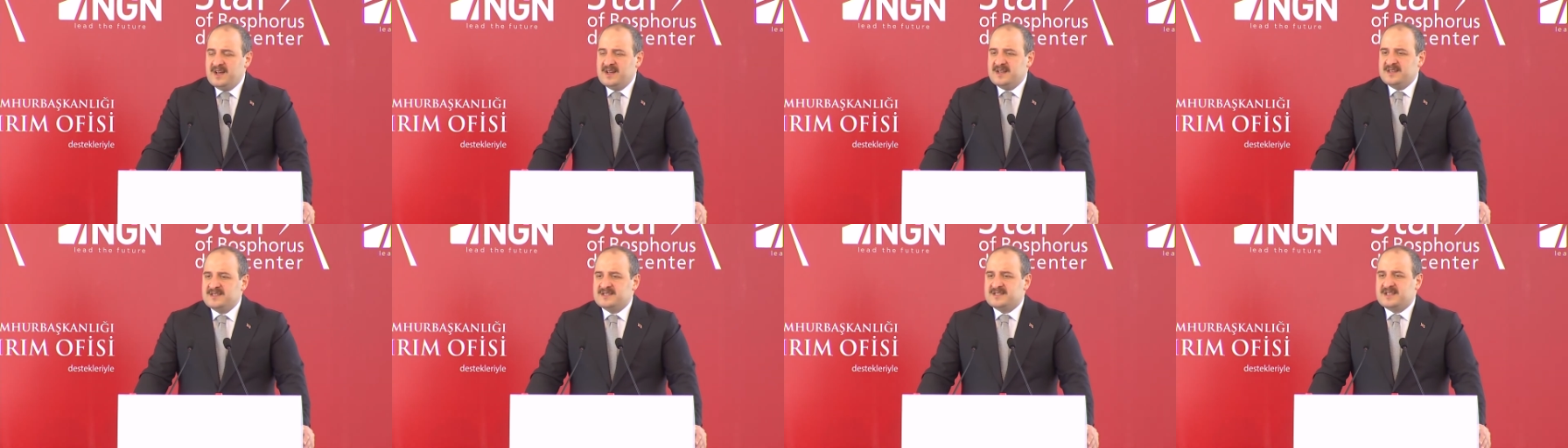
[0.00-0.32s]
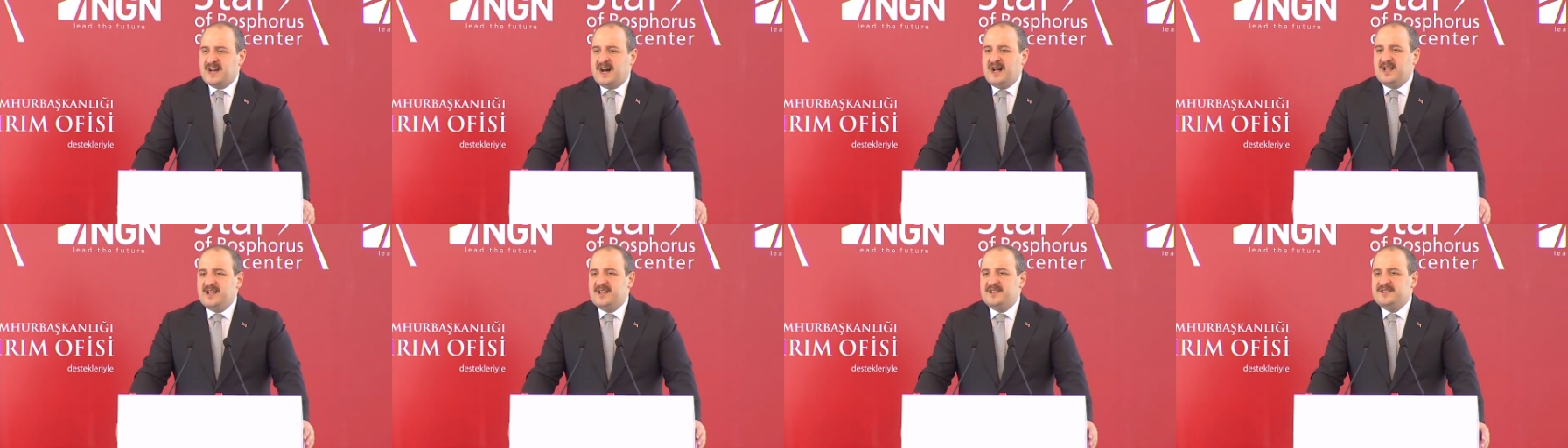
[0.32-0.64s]

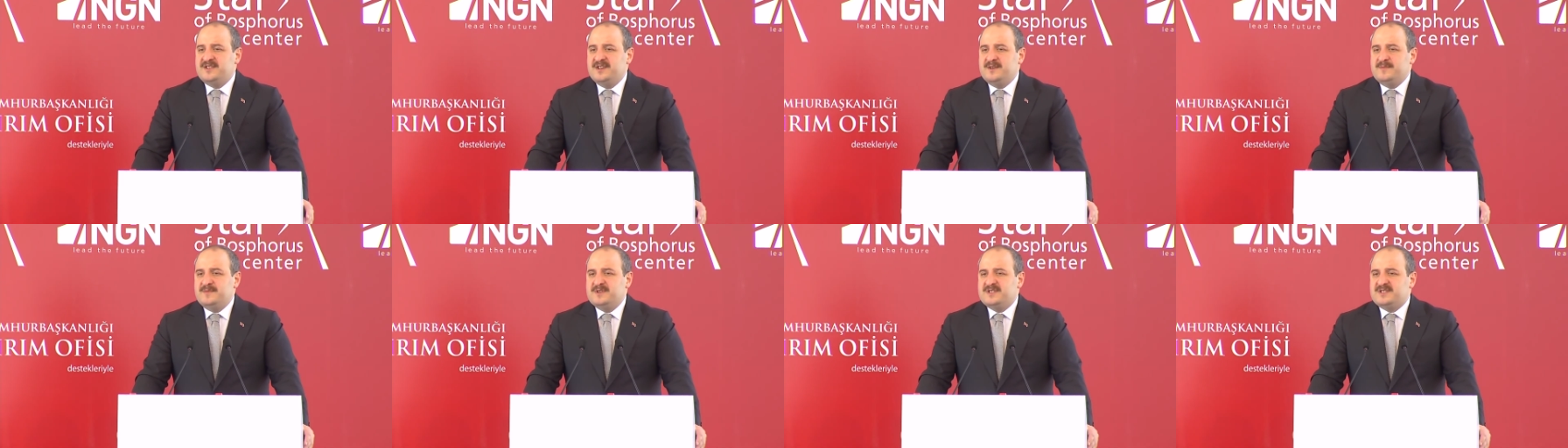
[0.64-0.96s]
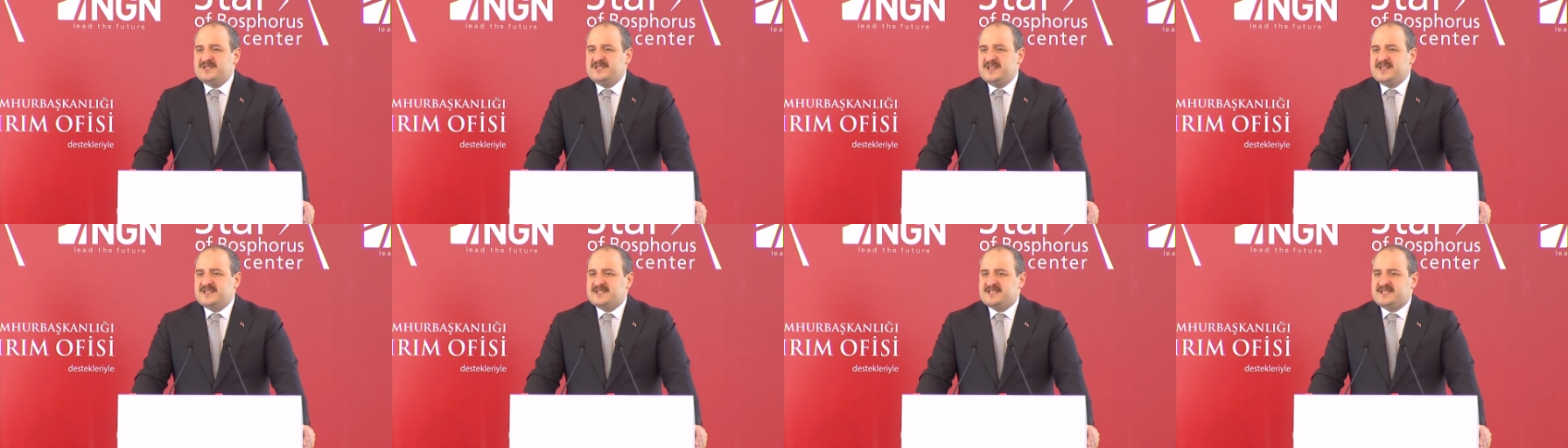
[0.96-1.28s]

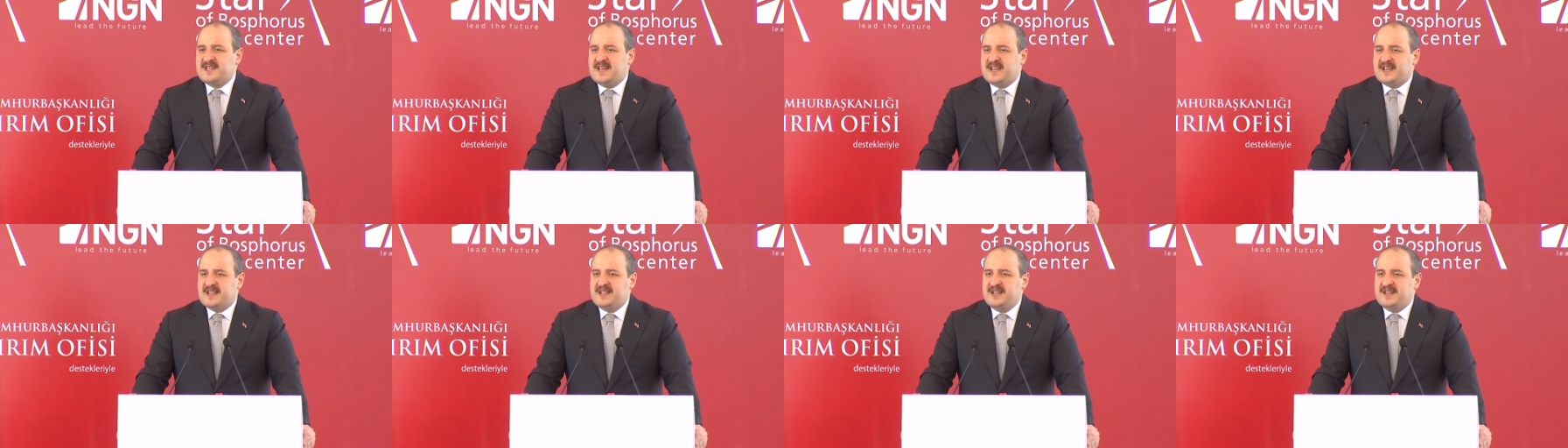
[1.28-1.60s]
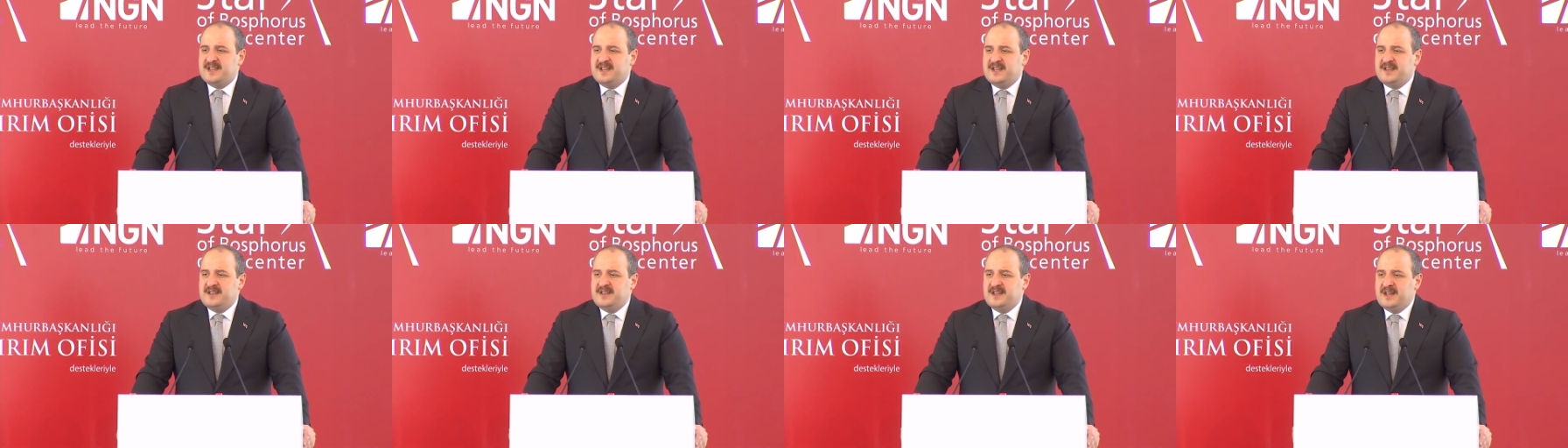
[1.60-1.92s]
Sağladığımız
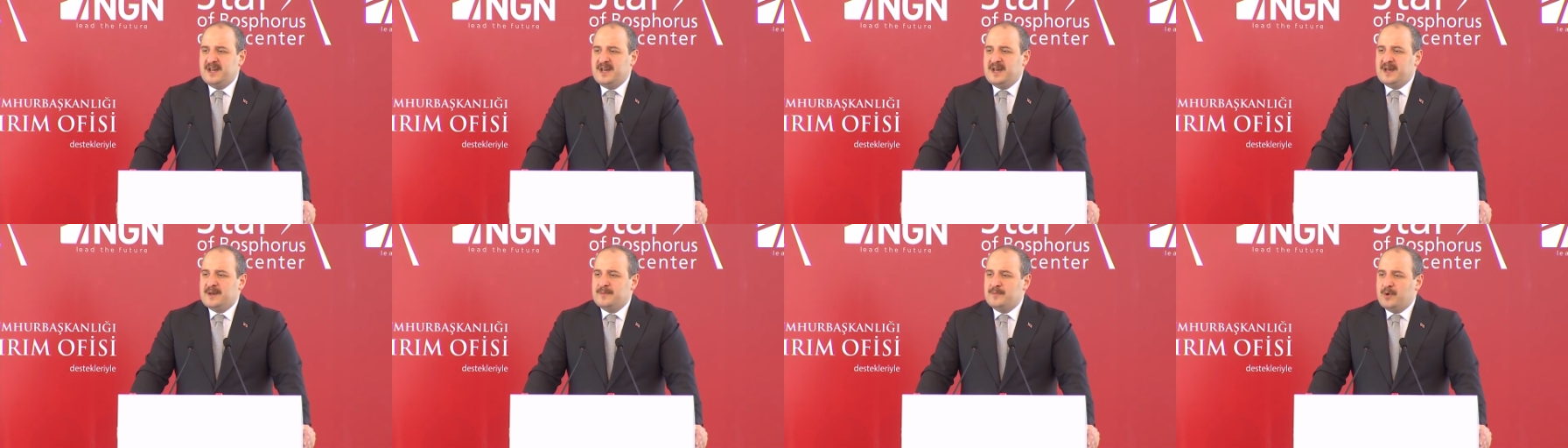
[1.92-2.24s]
desteklerin